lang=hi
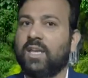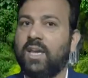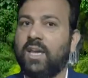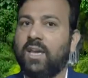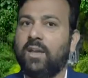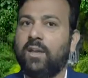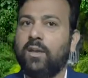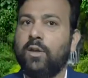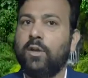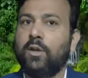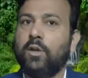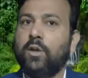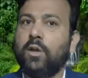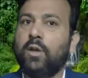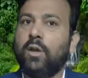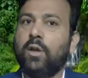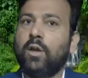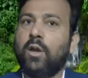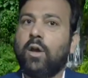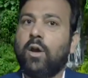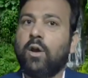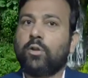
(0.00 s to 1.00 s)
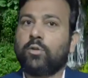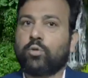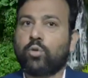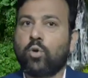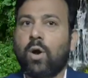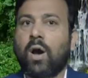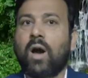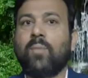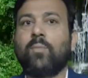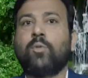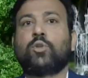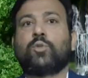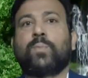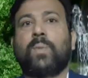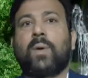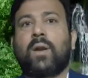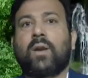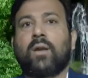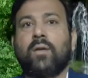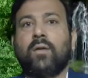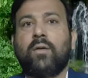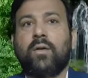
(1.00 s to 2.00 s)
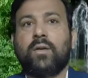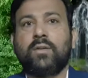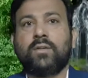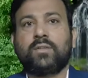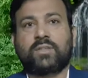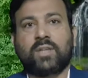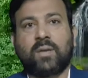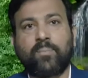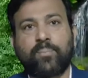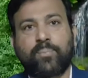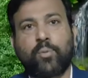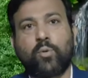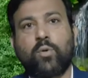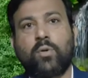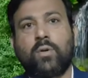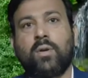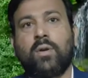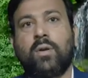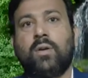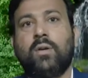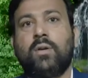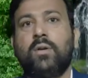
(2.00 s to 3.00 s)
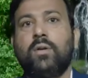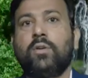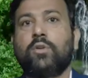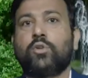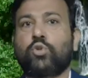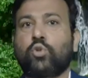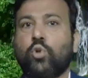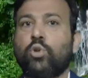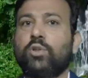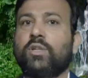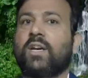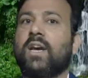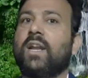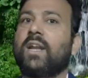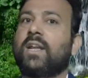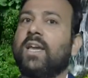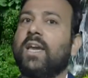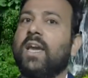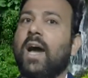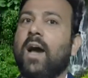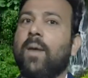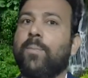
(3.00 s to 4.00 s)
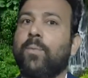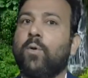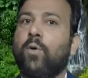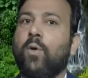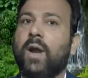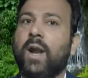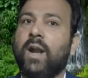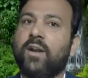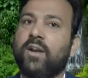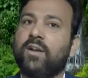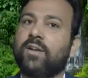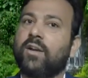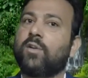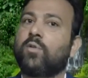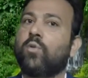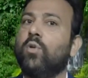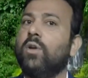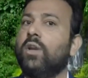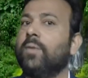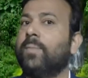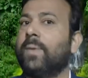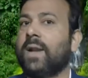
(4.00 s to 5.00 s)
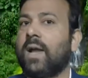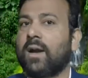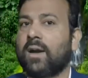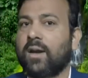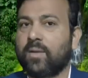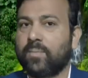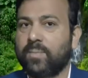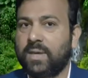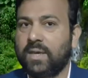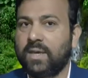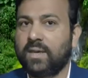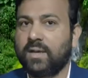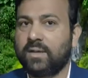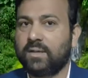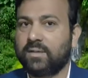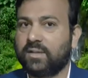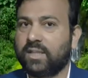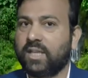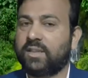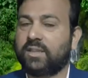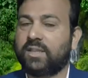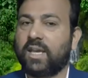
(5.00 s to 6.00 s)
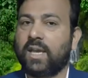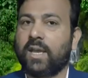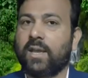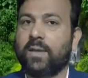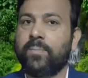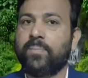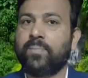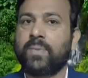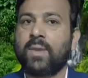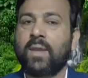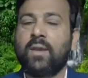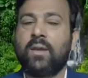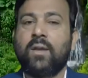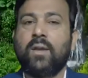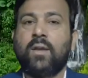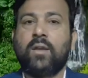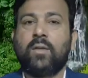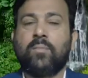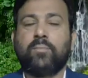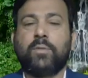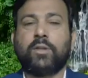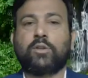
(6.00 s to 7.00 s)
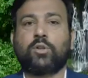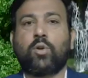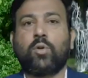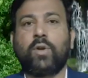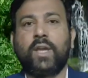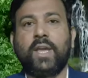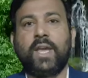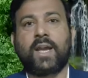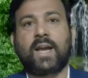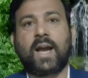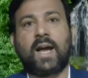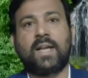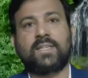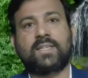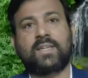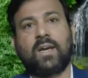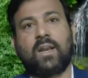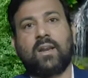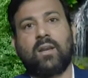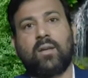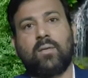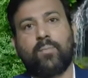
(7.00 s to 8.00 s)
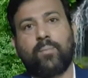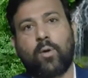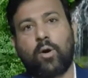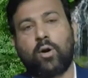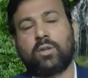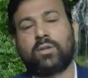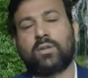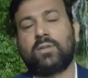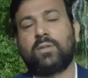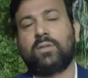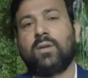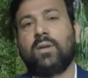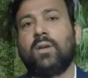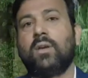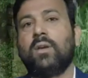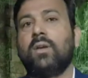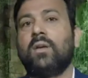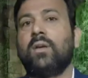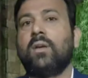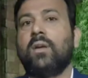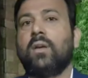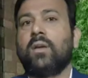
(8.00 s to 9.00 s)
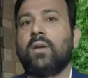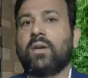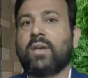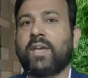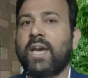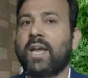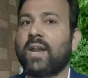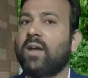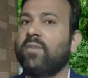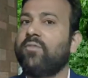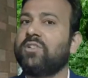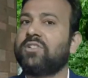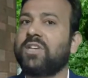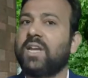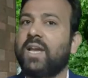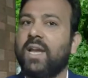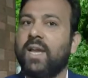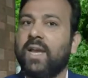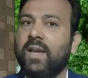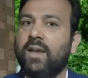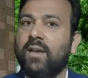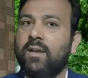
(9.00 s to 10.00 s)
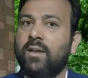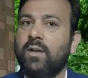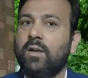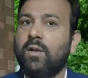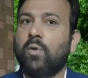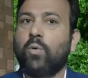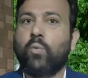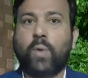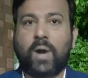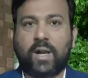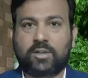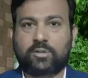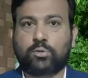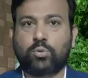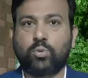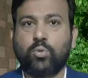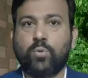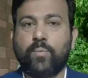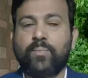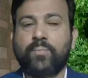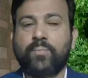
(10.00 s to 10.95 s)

हैं तो हम उस पर संपूर्ण शोध करके आपको हैंड रिटर्न कुंडली बनाकर भी देते हैं मित्रों एक आजकल बहुत गहरा विषय है वास्तु